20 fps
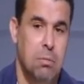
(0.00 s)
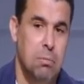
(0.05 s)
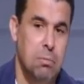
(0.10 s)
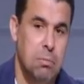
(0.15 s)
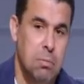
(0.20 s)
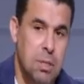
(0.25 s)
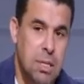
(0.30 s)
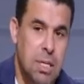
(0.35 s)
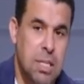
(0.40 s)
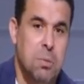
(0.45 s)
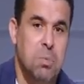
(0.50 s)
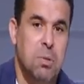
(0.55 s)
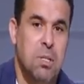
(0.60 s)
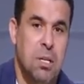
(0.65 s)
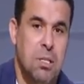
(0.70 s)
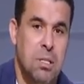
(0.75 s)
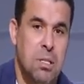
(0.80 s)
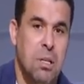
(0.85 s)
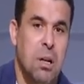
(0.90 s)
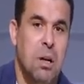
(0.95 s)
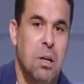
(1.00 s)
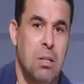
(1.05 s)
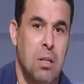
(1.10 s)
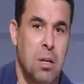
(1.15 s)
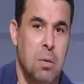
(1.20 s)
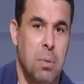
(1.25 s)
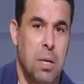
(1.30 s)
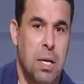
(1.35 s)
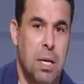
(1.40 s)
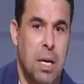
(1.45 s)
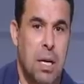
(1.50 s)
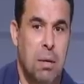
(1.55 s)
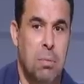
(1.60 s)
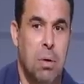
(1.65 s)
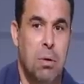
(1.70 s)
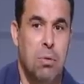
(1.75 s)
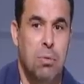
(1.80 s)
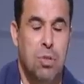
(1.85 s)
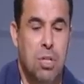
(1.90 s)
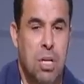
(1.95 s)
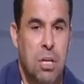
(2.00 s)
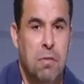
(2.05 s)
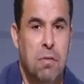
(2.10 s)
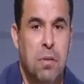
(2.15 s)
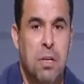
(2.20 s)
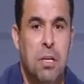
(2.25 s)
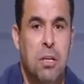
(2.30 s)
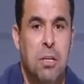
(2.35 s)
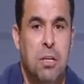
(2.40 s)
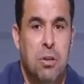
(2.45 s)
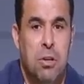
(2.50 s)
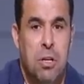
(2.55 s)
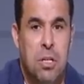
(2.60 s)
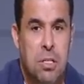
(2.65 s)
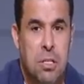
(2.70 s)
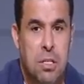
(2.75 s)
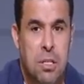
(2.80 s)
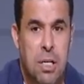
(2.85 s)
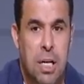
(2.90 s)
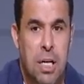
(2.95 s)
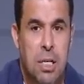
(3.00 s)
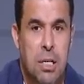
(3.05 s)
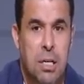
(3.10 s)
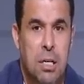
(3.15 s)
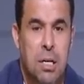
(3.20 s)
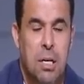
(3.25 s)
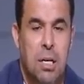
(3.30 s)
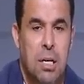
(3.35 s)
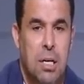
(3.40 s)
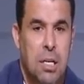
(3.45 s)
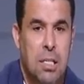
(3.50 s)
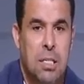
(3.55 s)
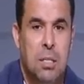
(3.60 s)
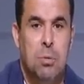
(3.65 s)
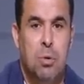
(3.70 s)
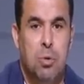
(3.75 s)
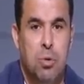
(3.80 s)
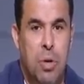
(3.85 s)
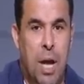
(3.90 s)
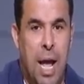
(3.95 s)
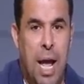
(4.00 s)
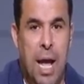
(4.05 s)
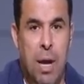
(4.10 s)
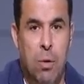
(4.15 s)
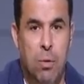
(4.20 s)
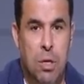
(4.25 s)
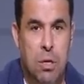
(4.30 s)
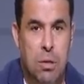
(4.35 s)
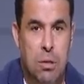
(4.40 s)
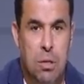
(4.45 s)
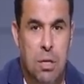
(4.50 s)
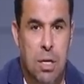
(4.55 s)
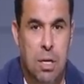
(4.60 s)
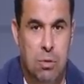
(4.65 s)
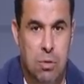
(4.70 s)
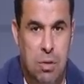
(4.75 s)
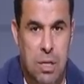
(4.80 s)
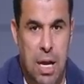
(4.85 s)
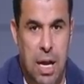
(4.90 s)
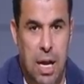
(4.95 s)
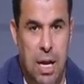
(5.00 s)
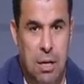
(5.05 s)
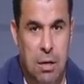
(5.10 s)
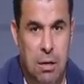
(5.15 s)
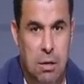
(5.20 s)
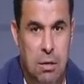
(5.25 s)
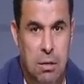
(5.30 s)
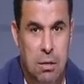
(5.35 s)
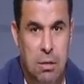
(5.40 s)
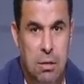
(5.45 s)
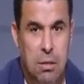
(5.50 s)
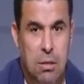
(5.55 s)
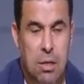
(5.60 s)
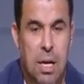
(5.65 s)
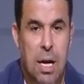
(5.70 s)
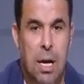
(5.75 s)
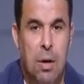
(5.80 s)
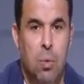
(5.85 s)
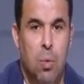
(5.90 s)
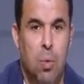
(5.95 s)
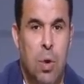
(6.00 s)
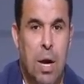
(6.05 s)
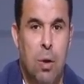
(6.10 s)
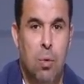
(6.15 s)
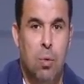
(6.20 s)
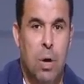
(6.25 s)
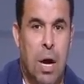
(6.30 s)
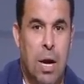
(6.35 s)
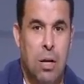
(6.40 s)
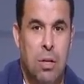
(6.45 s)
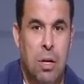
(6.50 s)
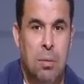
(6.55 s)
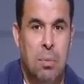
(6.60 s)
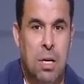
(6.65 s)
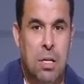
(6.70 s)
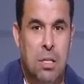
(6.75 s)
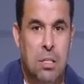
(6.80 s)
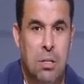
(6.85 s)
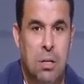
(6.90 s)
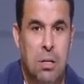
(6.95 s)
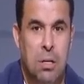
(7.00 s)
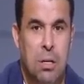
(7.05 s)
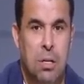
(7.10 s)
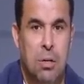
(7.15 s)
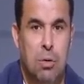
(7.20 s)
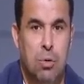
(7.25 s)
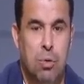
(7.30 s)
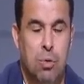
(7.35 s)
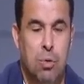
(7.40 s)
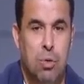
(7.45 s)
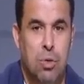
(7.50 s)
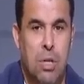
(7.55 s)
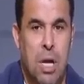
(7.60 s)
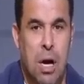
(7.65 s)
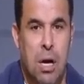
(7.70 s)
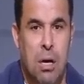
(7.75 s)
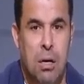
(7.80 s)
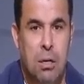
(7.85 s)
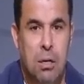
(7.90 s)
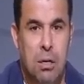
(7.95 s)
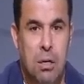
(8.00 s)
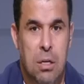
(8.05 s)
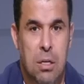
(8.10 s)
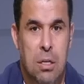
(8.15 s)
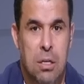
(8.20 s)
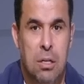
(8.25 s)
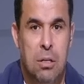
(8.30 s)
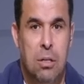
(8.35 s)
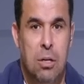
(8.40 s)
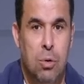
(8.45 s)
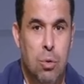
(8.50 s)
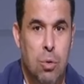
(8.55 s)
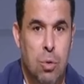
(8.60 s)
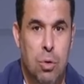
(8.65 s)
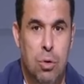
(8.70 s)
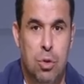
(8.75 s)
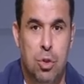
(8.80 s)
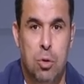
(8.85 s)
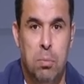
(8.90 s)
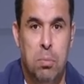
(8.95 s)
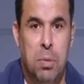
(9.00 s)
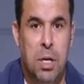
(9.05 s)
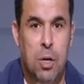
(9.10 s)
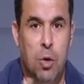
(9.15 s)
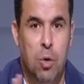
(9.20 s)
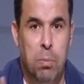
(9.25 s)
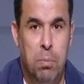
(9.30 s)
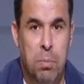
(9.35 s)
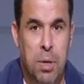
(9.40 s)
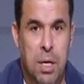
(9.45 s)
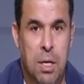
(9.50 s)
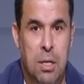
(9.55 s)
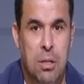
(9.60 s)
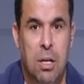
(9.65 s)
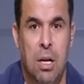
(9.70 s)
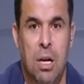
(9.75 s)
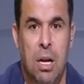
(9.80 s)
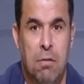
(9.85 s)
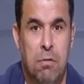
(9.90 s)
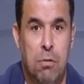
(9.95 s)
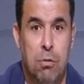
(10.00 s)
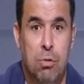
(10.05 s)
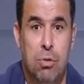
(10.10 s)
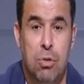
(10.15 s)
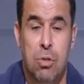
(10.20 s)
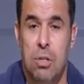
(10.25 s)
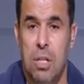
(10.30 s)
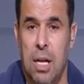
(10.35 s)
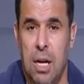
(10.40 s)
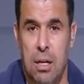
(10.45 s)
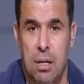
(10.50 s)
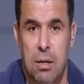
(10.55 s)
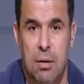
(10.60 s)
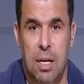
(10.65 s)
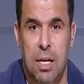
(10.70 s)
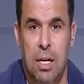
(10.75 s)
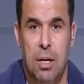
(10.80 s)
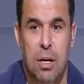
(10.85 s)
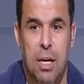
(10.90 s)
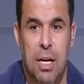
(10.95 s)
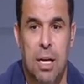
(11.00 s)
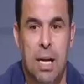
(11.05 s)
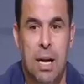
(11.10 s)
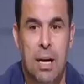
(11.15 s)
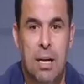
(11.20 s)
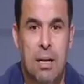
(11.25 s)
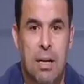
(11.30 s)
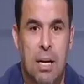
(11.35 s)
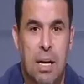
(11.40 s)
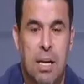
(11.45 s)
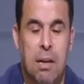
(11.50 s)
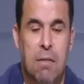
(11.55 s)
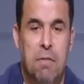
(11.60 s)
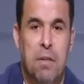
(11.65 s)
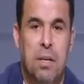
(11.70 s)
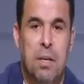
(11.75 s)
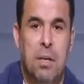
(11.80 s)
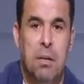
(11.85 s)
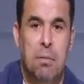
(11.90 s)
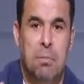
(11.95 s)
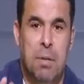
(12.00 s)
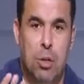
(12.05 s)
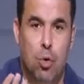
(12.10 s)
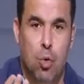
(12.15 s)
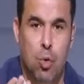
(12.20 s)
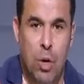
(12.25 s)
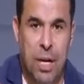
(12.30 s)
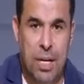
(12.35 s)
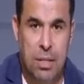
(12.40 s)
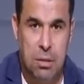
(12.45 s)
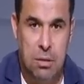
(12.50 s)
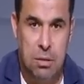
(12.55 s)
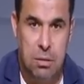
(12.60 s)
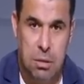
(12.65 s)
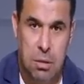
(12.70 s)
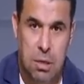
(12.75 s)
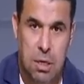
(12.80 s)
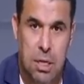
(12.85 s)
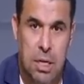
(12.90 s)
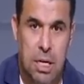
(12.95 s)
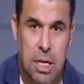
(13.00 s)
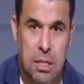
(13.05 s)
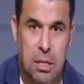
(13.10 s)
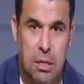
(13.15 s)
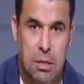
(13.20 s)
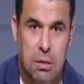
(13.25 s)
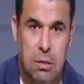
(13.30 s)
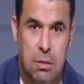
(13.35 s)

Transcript: الناس بتستهتر بالكلمه وشايفين ان رئيس النادي لازم يكون حاوي او ساحر او او اعضاء مجلس اداره يكونوا سحره يقدروا شبيك لبيك طلع فلوس لا هي هي هي في مدخولات للنادي